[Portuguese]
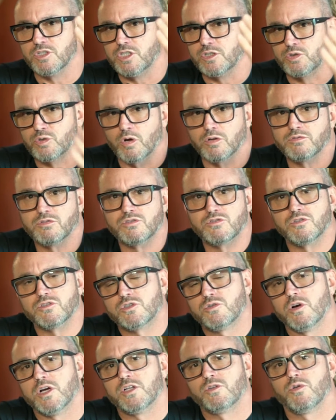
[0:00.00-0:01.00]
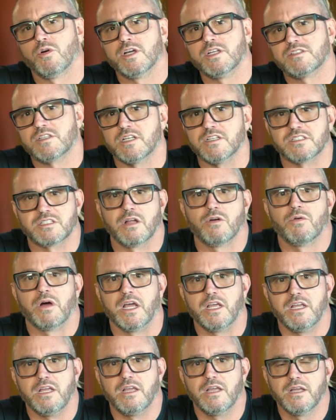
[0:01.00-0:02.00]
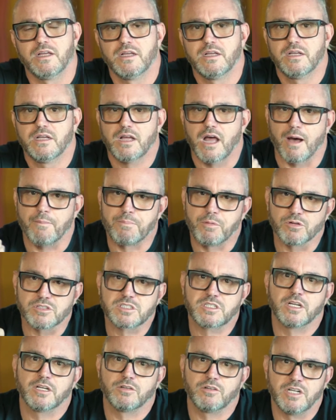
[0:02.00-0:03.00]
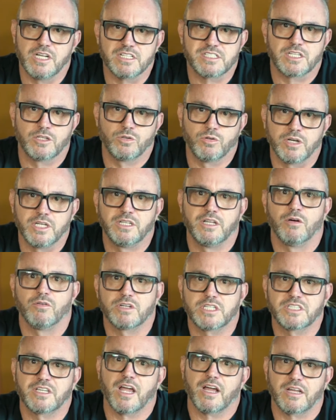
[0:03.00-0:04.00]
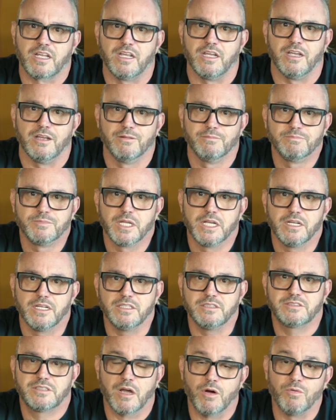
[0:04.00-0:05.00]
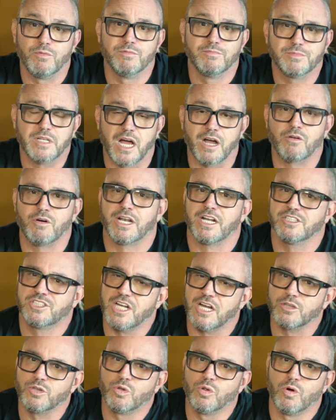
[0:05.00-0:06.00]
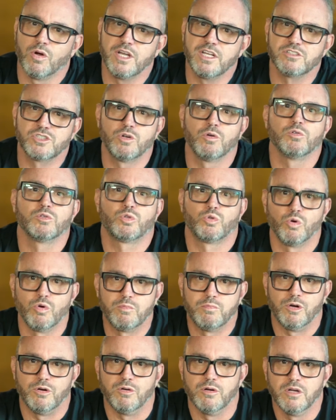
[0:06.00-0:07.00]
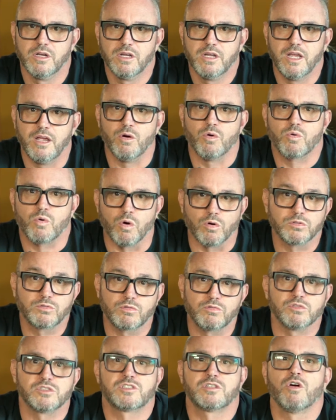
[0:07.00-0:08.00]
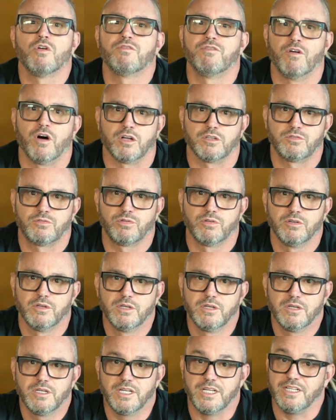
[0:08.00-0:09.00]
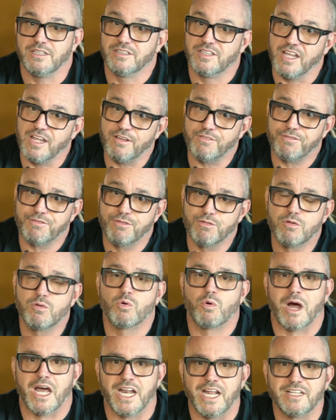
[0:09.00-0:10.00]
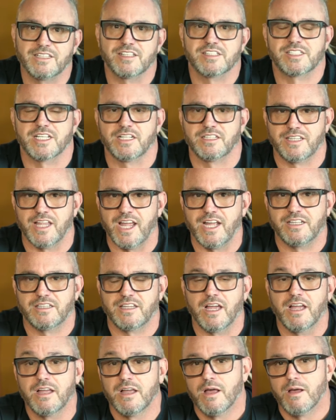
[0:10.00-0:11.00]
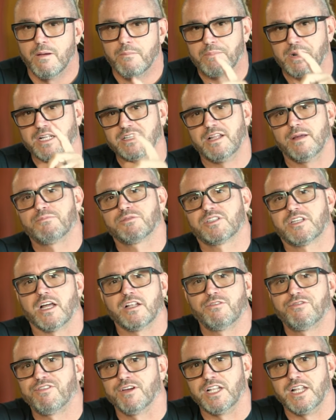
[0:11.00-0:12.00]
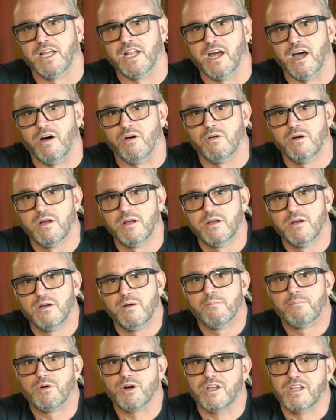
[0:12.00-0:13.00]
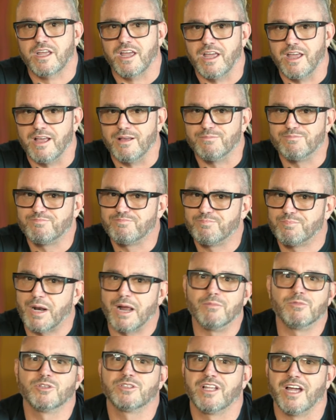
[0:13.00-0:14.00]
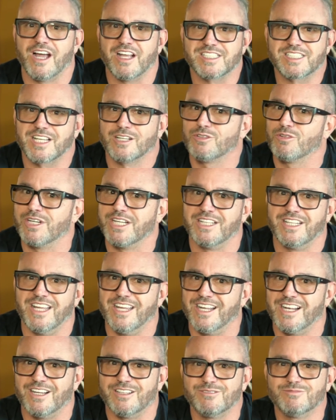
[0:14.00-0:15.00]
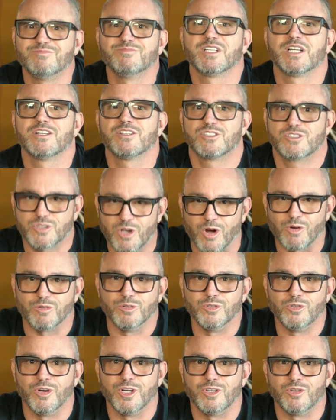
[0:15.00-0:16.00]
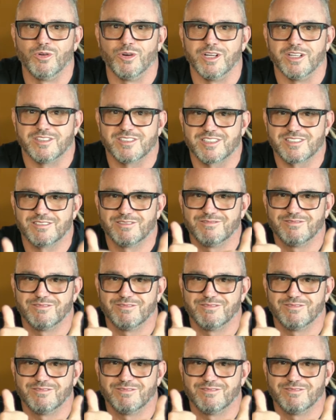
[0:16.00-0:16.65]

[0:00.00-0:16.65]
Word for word: de todos os doidões que estão aí apostando nesse doidão que está aqui. Então, agora dia 2 de outubro, eu conto com o seu voto. Um DEFO 4070 para deputado federal, porque para mudar essa doideira, só com doidões.